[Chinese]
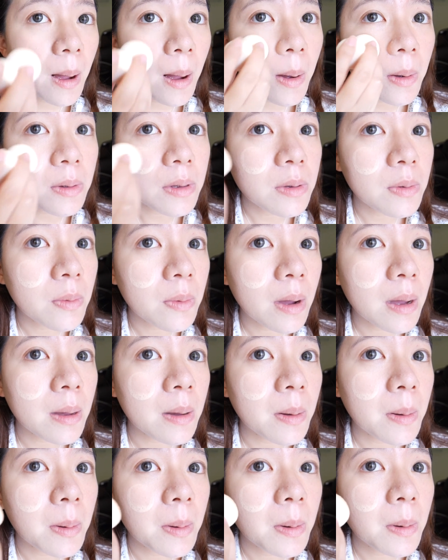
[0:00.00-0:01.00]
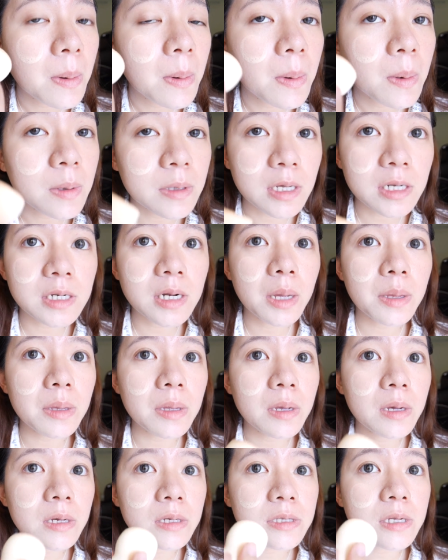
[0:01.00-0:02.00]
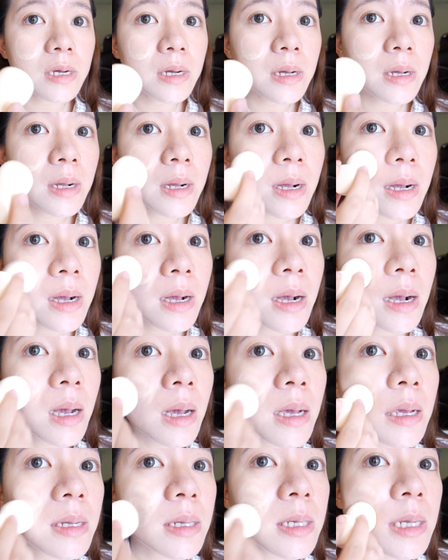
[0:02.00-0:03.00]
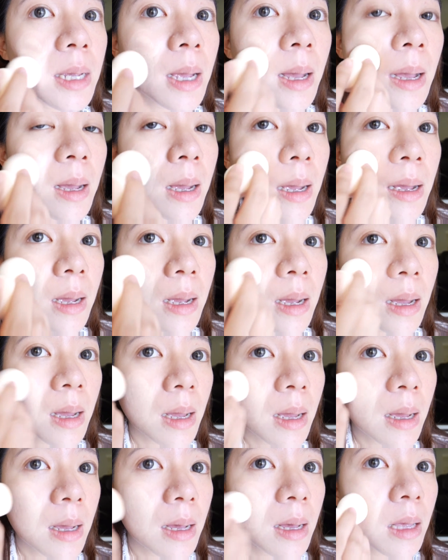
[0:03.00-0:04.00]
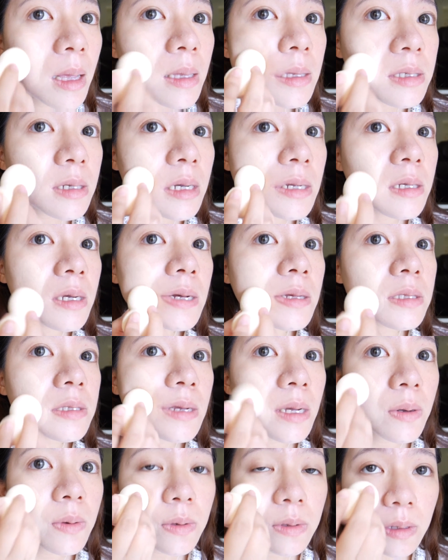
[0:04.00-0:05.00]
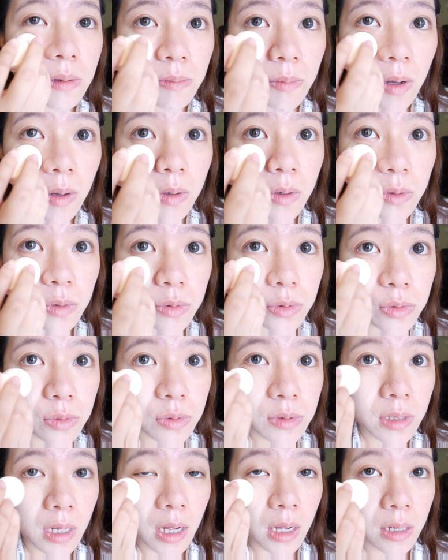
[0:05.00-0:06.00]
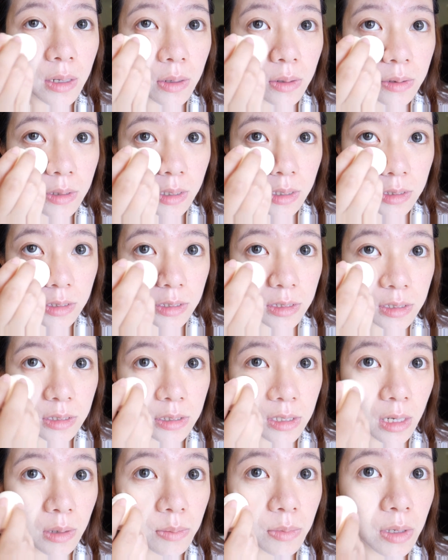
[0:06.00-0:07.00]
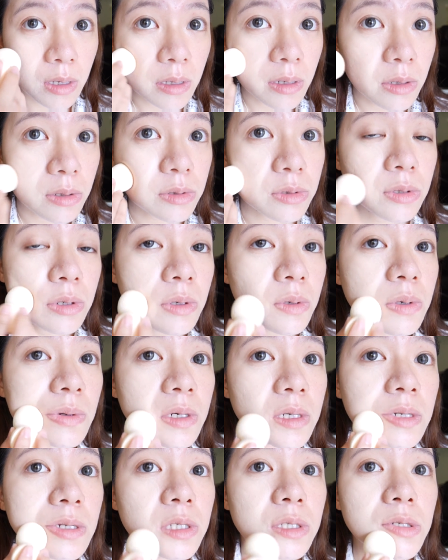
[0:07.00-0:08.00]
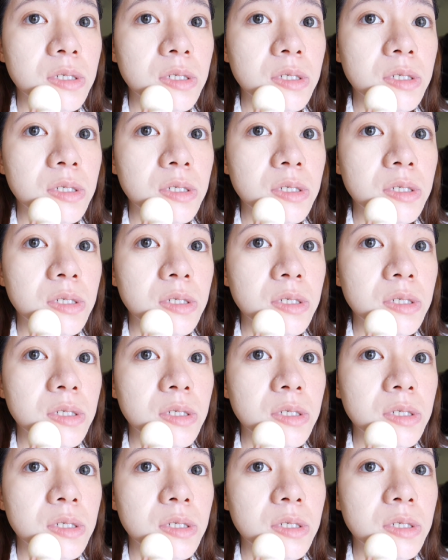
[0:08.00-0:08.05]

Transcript: 好意外哦！我再上第二层看一下，加强在我的毛孔粗大，还有眼睛下面黑眼圈位置。